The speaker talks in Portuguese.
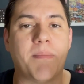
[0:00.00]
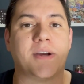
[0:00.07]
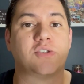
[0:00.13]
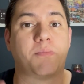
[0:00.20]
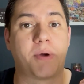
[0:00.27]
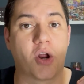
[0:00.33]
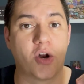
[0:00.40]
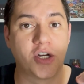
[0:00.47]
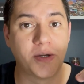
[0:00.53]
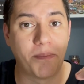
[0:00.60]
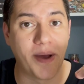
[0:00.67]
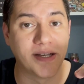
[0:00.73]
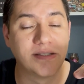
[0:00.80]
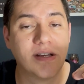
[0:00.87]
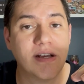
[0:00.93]
mas o Priority
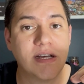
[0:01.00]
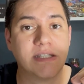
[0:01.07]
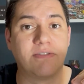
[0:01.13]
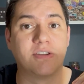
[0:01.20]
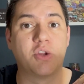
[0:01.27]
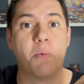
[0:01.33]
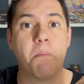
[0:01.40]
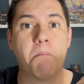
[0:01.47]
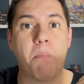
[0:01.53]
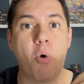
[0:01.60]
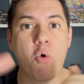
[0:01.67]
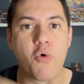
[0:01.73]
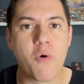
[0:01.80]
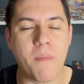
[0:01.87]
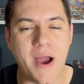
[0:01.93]
Pass você vai ter um pouco